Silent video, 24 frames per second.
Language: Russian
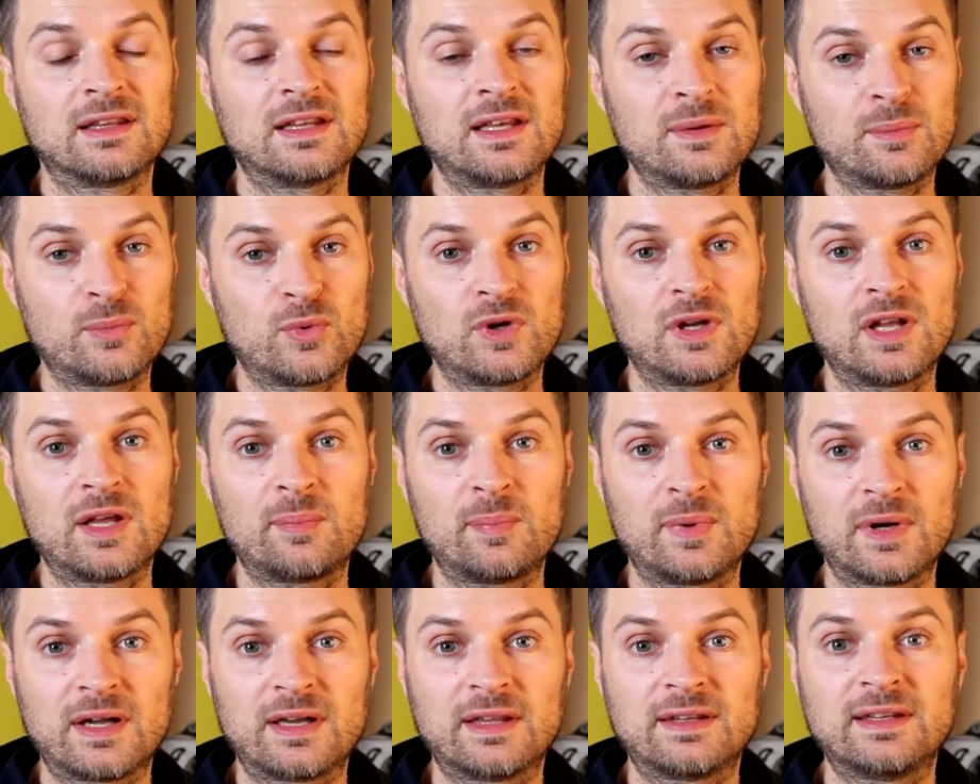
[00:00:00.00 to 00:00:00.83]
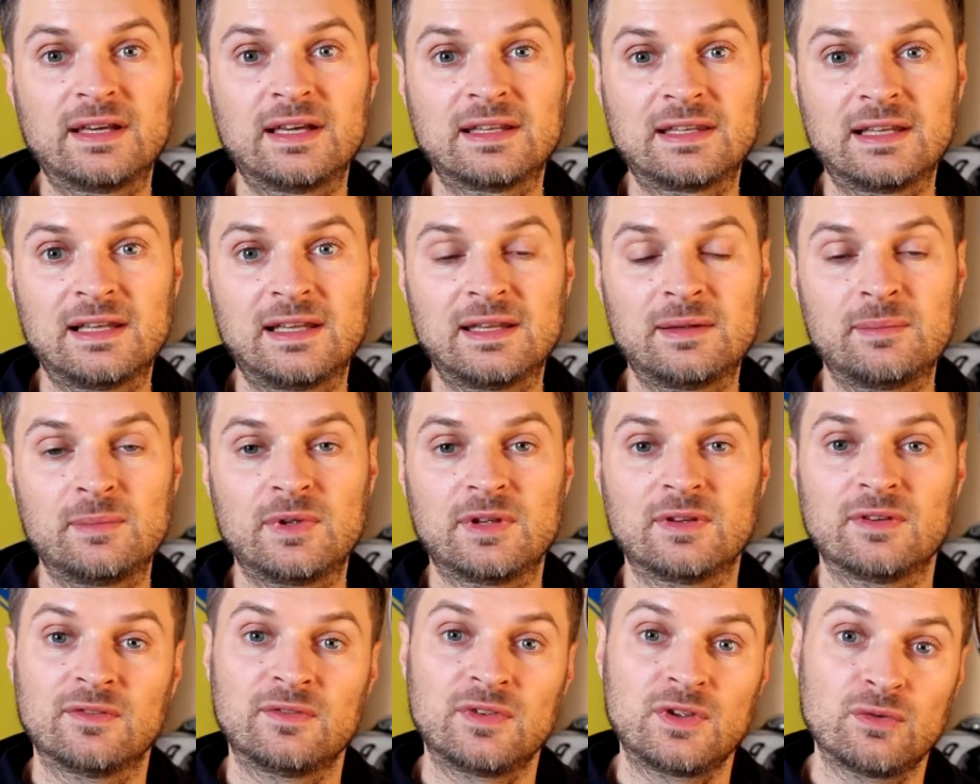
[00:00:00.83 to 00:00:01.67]
наиболее
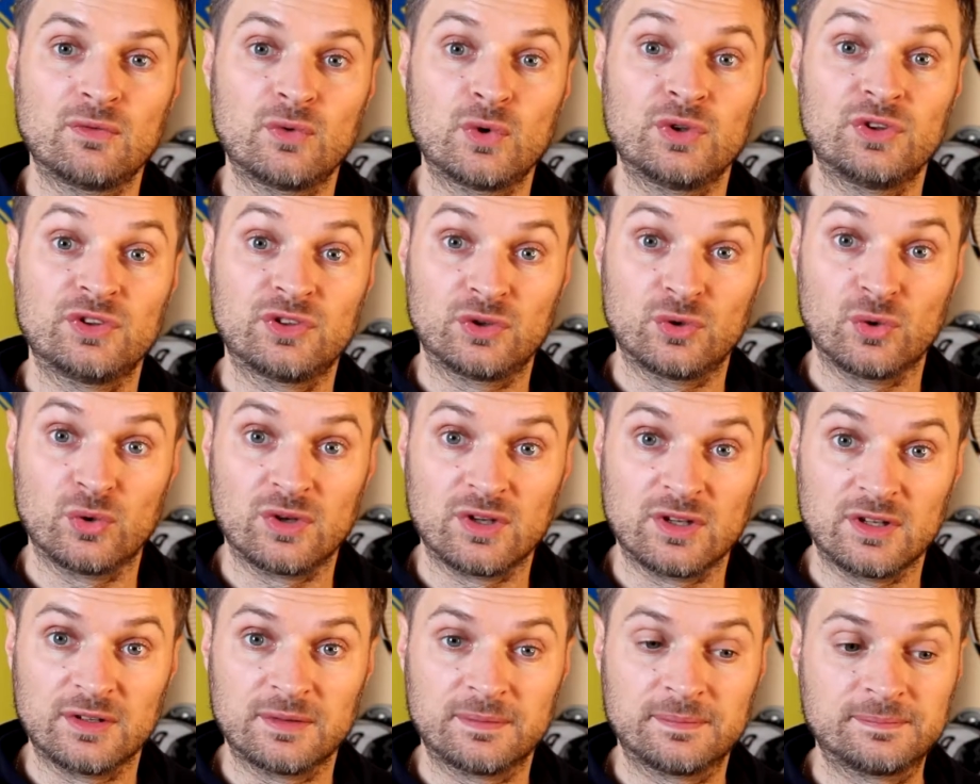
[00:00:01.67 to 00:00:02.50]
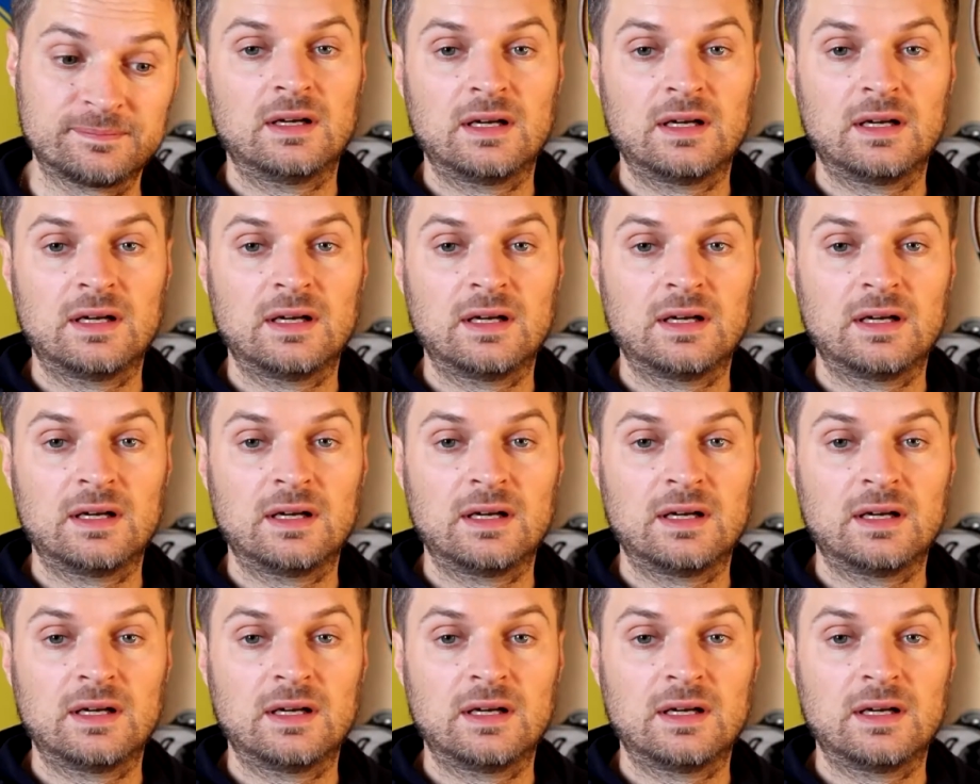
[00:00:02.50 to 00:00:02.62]
показательными в его истории.